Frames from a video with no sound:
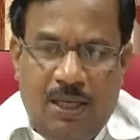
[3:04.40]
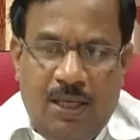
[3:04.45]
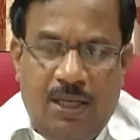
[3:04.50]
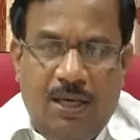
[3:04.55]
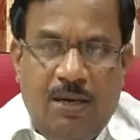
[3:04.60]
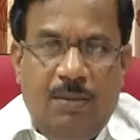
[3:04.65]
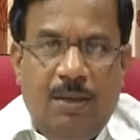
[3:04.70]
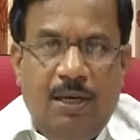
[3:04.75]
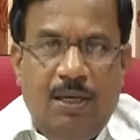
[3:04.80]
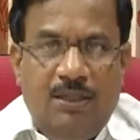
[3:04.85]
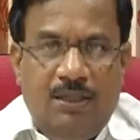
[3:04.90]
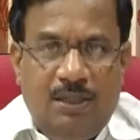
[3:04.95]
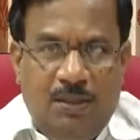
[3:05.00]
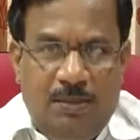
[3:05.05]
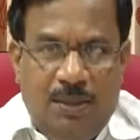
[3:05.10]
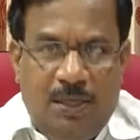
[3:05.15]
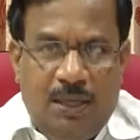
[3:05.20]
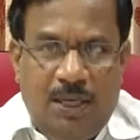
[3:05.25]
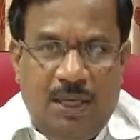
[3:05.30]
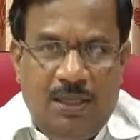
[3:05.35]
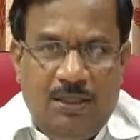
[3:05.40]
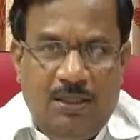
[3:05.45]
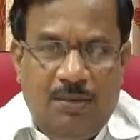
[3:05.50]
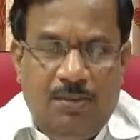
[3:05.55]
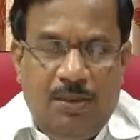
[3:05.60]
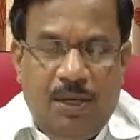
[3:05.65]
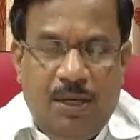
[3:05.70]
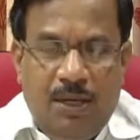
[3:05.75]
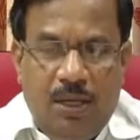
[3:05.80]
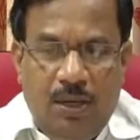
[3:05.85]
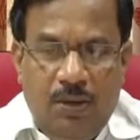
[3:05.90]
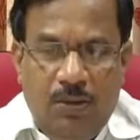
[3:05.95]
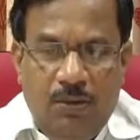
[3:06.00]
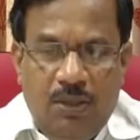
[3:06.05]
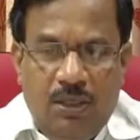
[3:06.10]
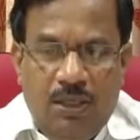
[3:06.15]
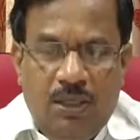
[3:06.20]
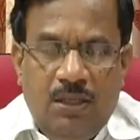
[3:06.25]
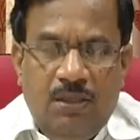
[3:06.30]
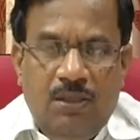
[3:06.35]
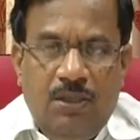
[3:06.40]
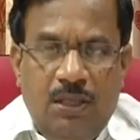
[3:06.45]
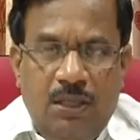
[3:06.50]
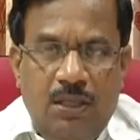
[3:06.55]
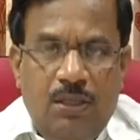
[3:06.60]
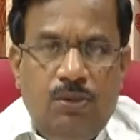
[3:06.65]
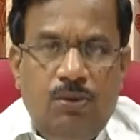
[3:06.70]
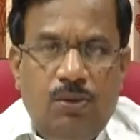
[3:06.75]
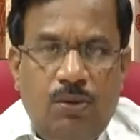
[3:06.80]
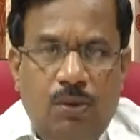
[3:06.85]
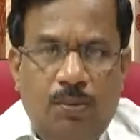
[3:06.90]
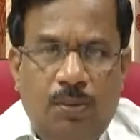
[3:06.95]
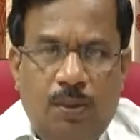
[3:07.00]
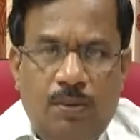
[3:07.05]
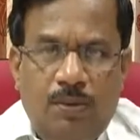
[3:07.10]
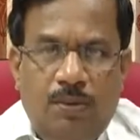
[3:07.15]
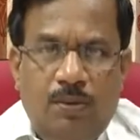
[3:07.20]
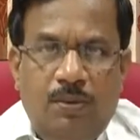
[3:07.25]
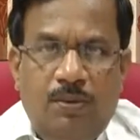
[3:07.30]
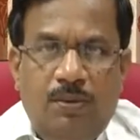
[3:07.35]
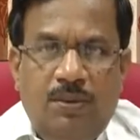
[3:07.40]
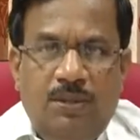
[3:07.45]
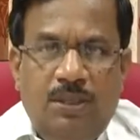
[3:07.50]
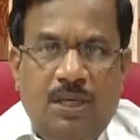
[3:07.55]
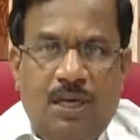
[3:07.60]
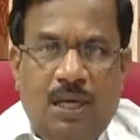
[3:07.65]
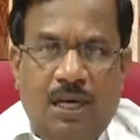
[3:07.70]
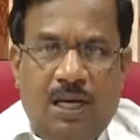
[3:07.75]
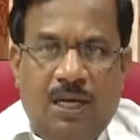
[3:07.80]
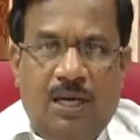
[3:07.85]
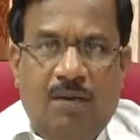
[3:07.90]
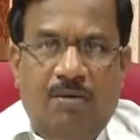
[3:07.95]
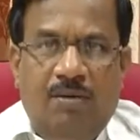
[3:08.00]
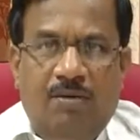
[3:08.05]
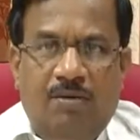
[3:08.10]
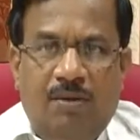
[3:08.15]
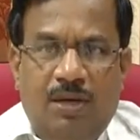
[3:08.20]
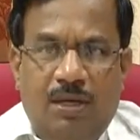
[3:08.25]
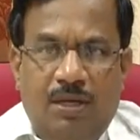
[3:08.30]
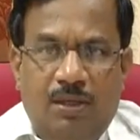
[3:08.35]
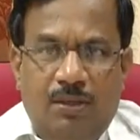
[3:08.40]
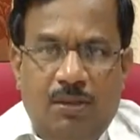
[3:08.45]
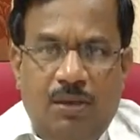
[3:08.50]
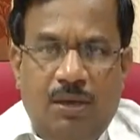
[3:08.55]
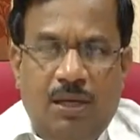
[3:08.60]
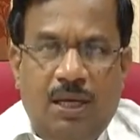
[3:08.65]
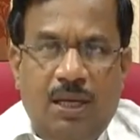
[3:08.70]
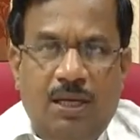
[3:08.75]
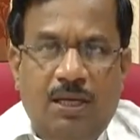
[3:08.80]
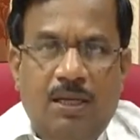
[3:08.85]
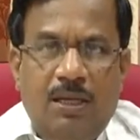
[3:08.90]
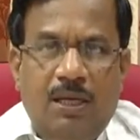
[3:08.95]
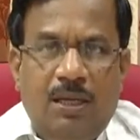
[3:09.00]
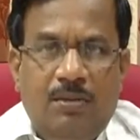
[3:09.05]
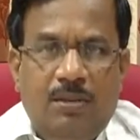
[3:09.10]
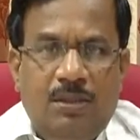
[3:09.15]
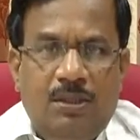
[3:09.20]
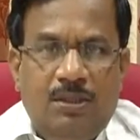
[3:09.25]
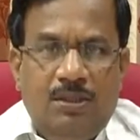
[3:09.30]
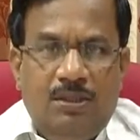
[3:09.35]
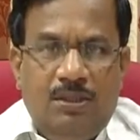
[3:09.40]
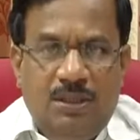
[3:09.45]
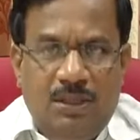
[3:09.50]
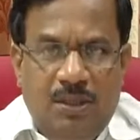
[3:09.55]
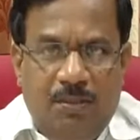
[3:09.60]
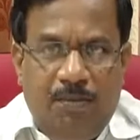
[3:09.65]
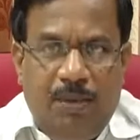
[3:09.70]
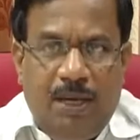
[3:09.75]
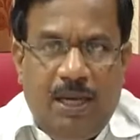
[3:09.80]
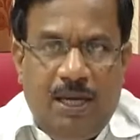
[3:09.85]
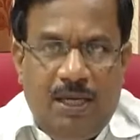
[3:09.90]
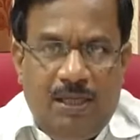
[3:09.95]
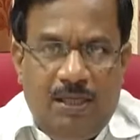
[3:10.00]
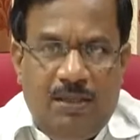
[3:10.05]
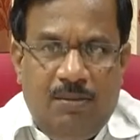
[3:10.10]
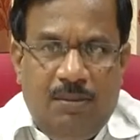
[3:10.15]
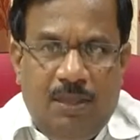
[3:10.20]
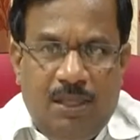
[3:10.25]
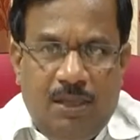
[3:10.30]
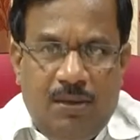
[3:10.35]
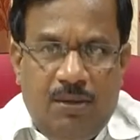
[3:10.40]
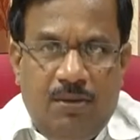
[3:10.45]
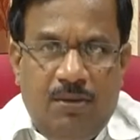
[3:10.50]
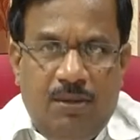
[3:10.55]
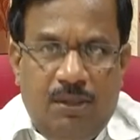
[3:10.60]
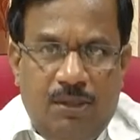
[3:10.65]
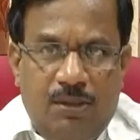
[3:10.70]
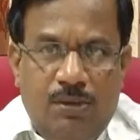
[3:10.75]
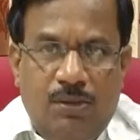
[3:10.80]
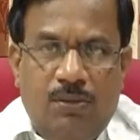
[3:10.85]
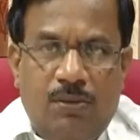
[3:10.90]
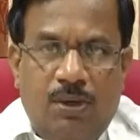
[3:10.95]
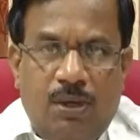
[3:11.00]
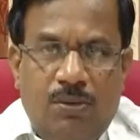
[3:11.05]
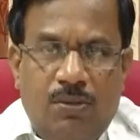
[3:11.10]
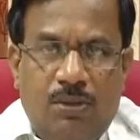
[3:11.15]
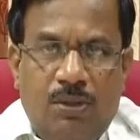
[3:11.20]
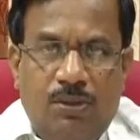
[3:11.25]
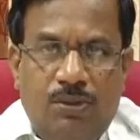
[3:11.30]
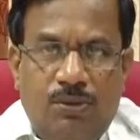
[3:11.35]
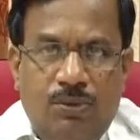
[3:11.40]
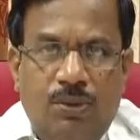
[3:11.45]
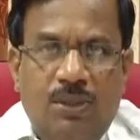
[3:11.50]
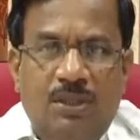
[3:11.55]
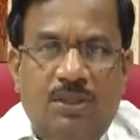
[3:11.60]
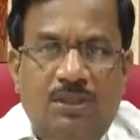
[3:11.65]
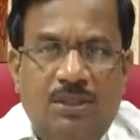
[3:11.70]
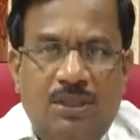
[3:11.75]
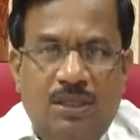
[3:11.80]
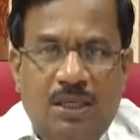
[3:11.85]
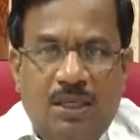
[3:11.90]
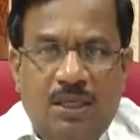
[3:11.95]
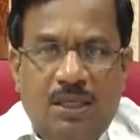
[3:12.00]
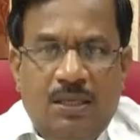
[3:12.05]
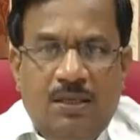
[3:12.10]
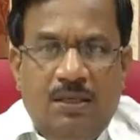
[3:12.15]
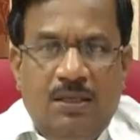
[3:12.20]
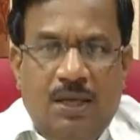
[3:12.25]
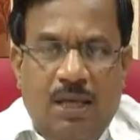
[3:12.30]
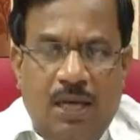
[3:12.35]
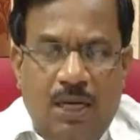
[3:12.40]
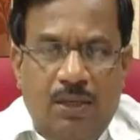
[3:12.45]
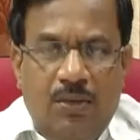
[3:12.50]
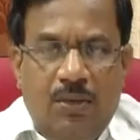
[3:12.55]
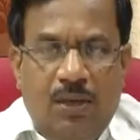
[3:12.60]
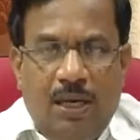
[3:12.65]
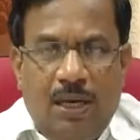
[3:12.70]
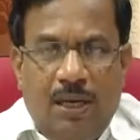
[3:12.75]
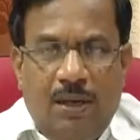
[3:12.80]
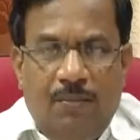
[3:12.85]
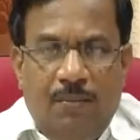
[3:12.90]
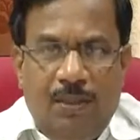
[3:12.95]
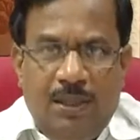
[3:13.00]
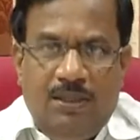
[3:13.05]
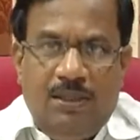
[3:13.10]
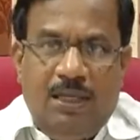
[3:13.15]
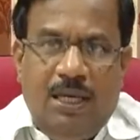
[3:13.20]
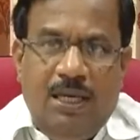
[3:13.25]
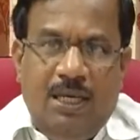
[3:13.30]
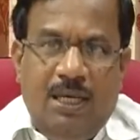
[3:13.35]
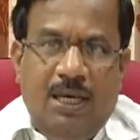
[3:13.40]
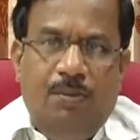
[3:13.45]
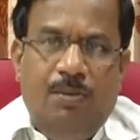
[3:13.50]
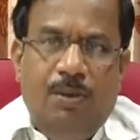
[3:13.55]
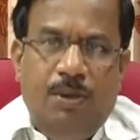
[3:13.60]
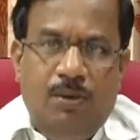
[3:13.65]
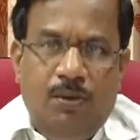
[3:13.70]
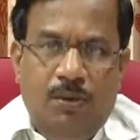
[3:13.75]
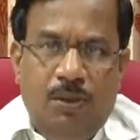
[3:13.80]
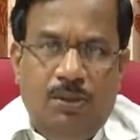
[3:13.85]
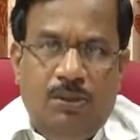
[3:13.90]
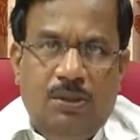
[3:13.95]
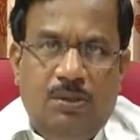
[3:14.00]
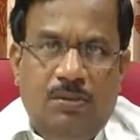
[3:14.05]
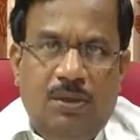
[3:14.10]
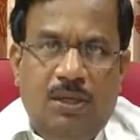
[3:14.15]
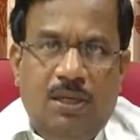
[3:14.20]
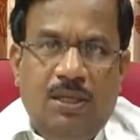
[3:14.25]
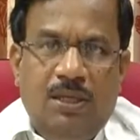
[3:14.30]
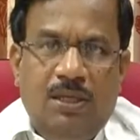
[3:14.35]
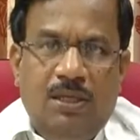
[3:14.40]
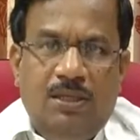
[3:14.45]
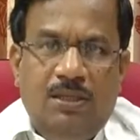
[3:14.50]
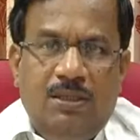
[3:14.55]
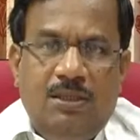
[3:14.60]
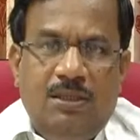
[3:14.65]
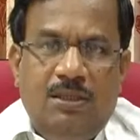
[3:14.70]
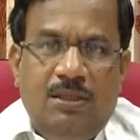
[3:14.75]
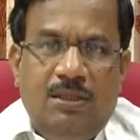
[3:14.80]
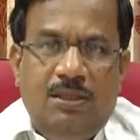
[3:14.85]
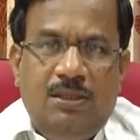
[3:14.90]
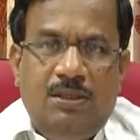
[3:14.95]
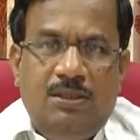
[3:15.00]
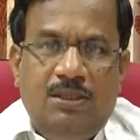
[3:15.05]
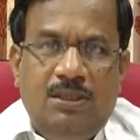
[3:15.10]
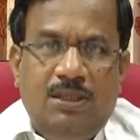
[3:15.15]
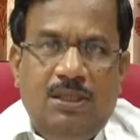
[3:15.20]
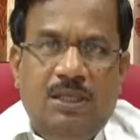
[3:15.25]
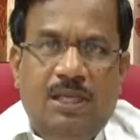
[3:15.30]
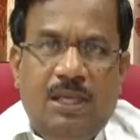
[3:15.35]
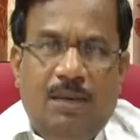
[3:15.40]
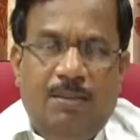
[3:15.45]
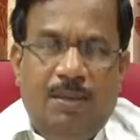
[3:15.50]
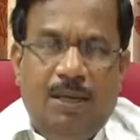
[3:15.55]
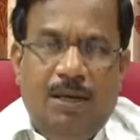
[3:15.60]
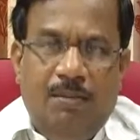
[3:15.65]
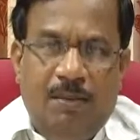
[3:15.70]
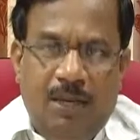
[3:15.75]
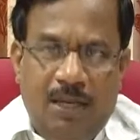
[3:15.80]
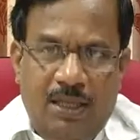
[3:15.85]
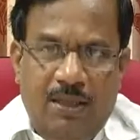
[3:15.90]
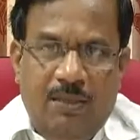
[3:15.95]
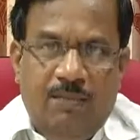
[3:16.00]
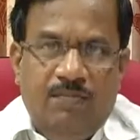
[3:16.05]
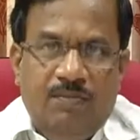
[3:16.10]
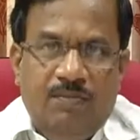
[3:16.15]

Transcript: కార్యక్రమాన్ని చేపట్టాలని చెప్పని అన్నారు దీనికి తోడు ప్రభుత్వం నుంచి ఆర్కేవీవై నిధులు కానీ లేకపోతే సీఎం ప్యాకేజ్ అని మా దగ్గర ఉన్న నిధులు కూడా కొంత జోడించి దాని ద్వారా ప్లస్ ఐ ఐకేపీ నుండి వచ్చేటువంటి సీడ్ క్యాపిటల్ మనీ